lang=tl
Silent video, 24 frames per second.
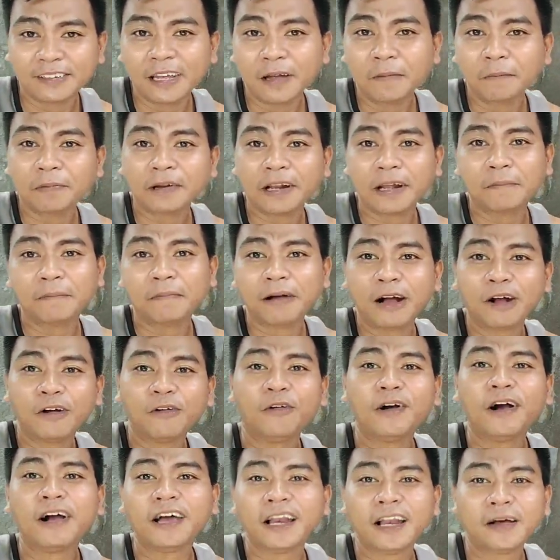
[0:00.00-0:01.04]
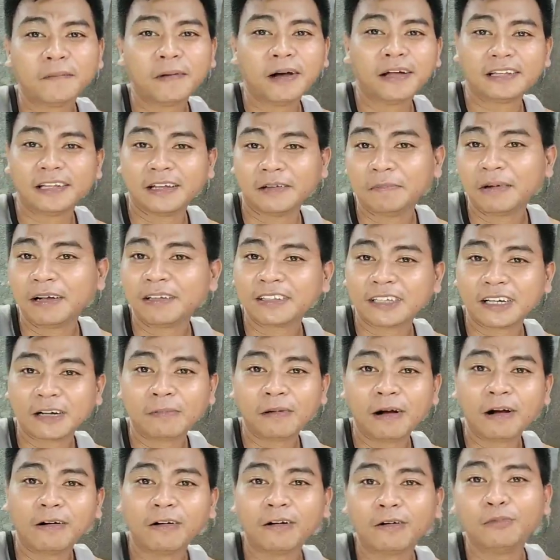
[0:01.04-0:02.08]
Siyempre, bago ang kalapate, eh,
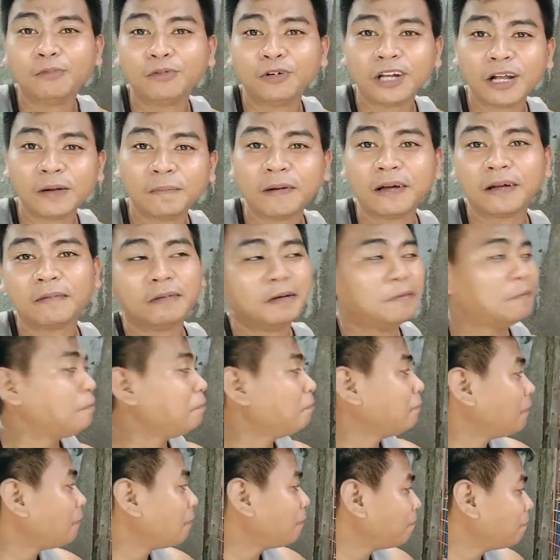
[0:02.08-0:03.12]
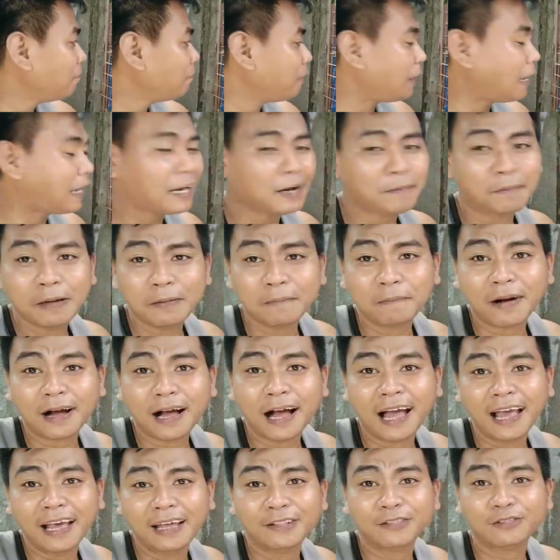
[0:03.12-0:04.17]
magtrabaho ko muna para may para may
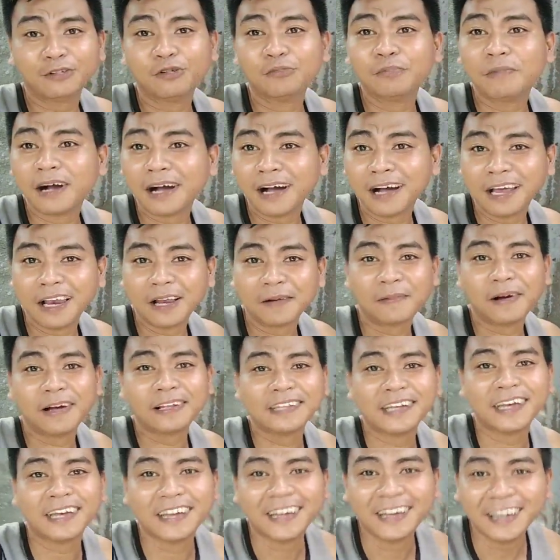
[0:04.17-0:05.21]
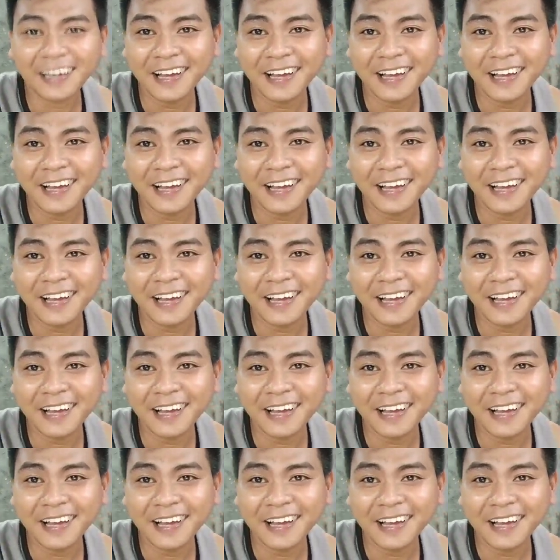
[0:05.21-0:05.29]
makain tong mga kalapate.